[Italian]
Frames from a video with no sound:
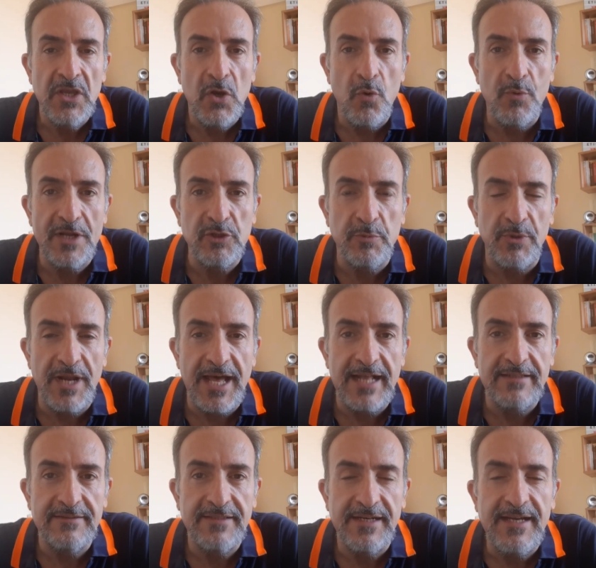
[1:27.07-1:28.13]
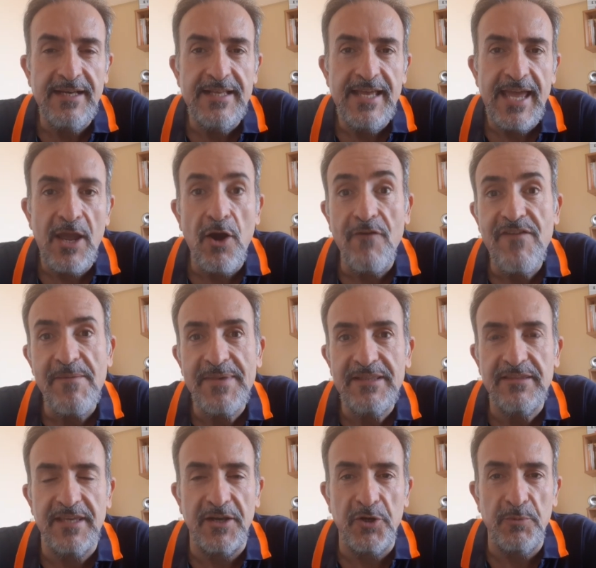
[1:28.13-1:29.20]
una dopo l'altra e
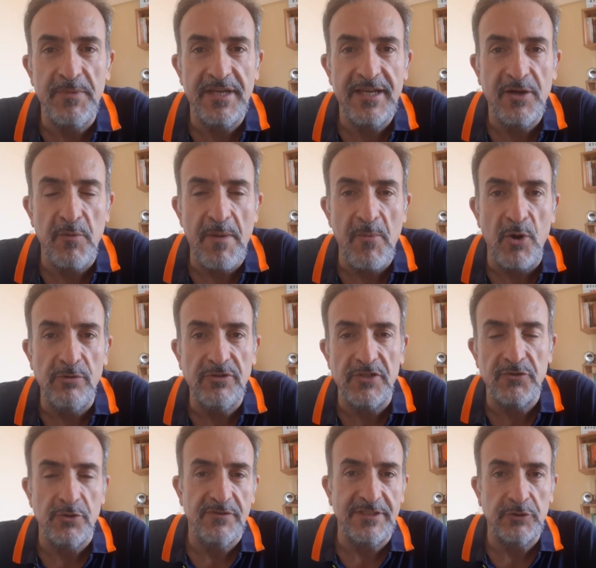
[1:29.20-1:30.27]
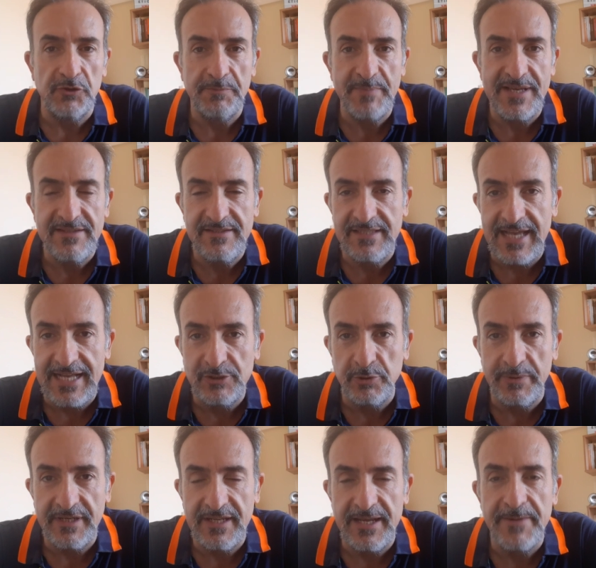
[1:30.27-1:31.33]
ovviamente come, come molti sono stato spiazzato
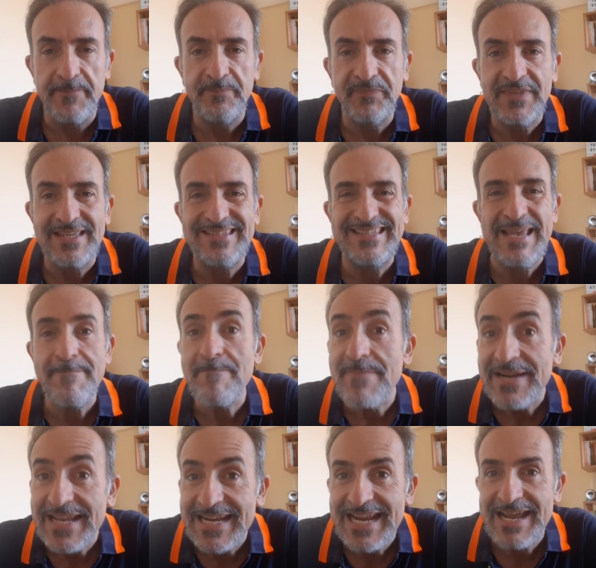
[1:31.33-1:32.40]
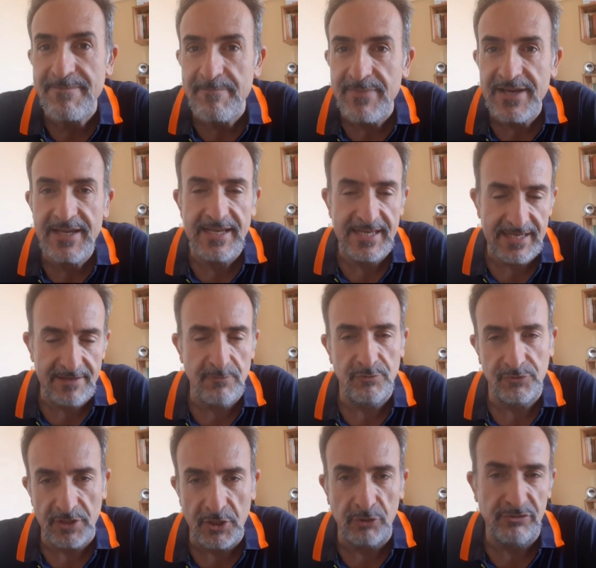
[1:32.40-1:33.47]
perché sembrerebbe, e
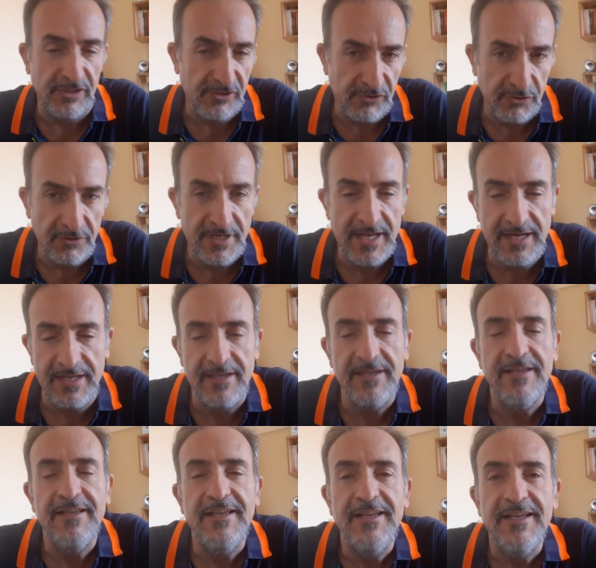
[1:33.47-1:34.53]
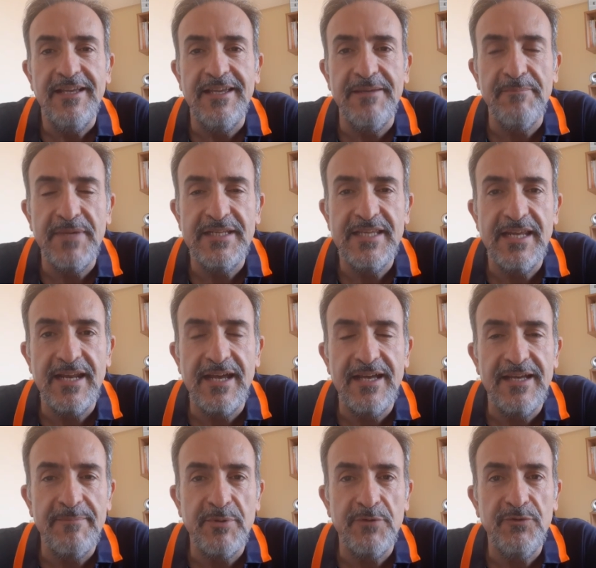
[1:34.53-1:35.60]
uso il condizionale in maniera
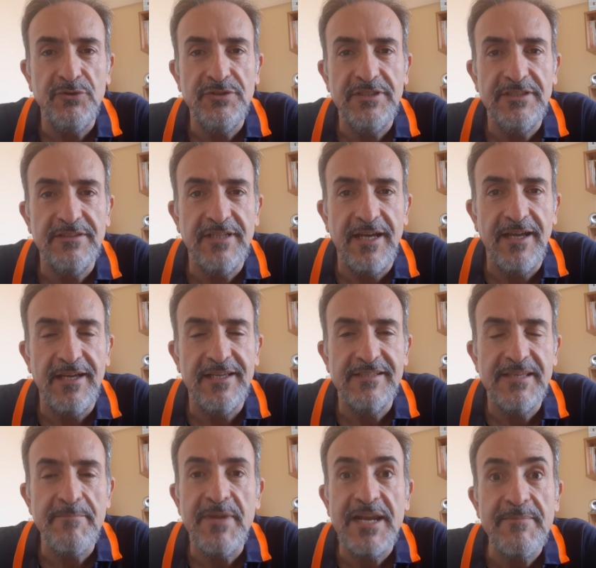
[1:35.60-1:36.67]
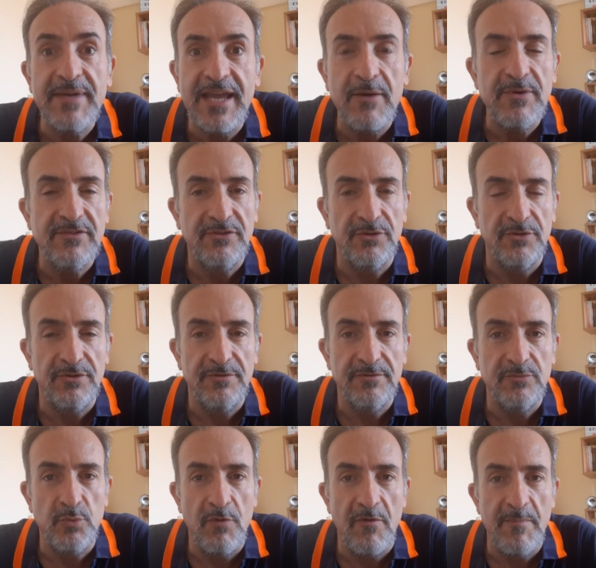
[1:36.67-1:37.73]
approfondita, eh, sembrerebbe che
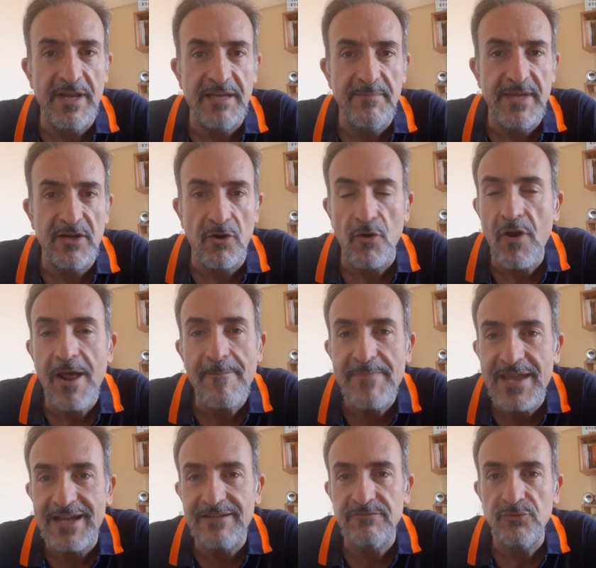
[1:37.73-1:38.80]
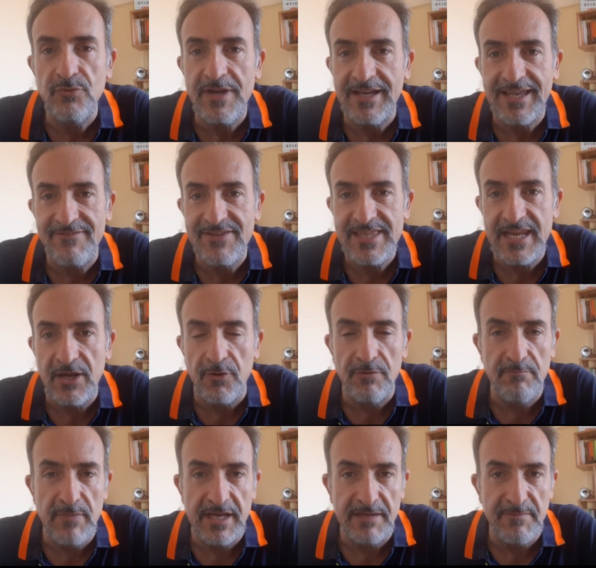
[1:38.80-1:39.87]
questo nuovo Black Mirror non abbia nulla a che vedere col
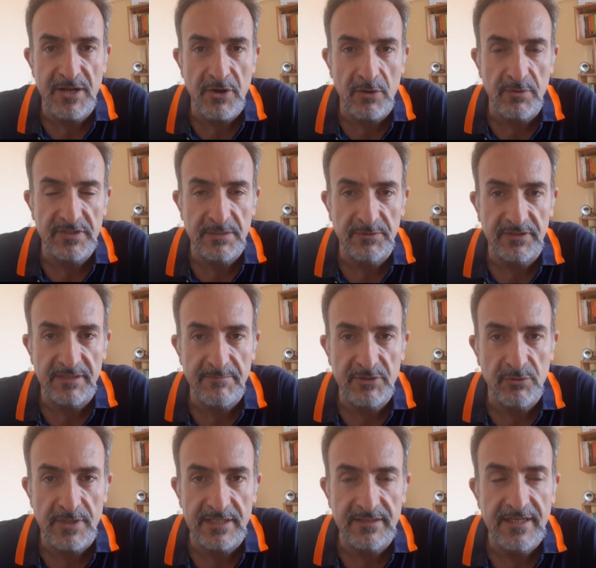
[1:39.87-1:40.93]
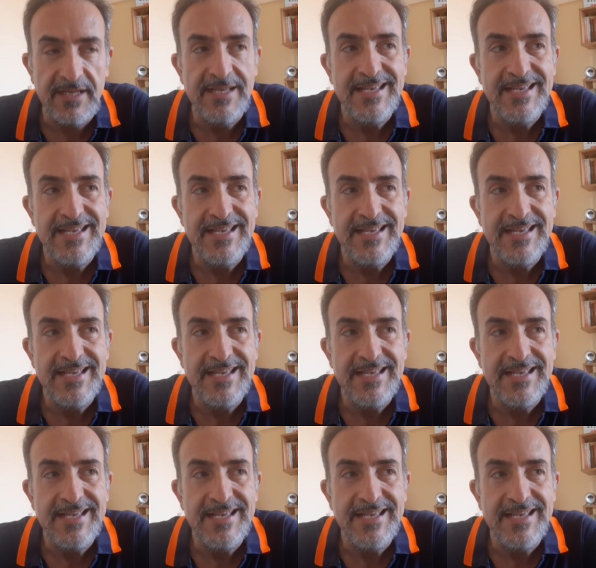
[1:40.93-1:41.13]
Black Mirror a cui siamo stati abituati.